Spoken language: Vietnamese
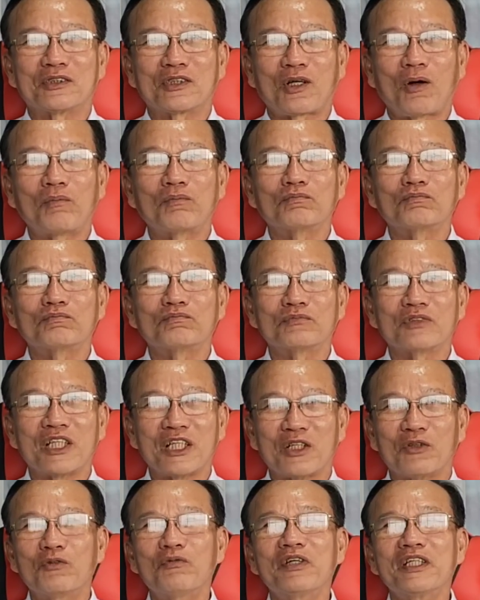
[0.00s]
cùng
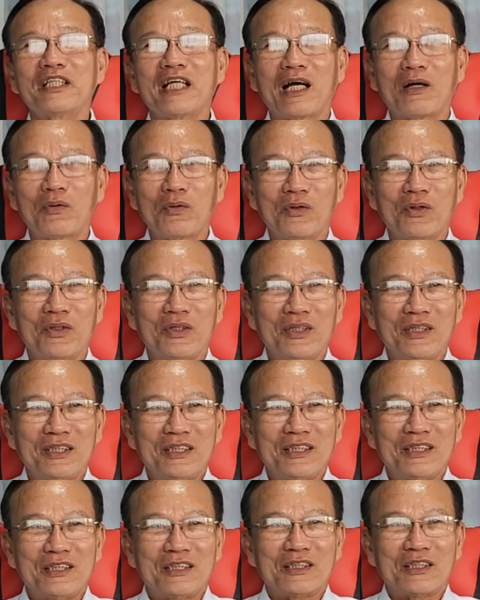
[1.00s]
hiểu với nhau
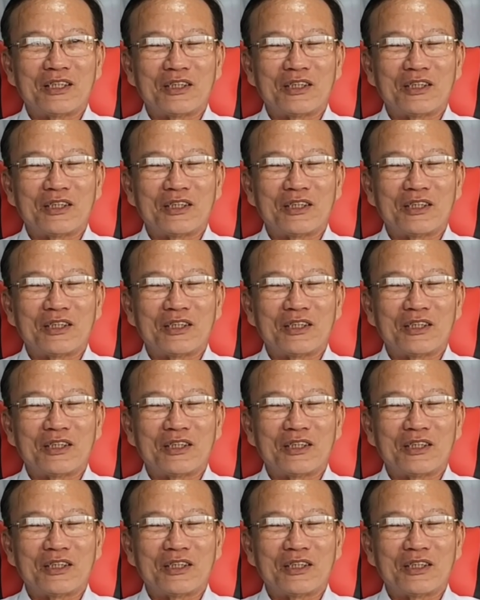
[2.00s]
yeah.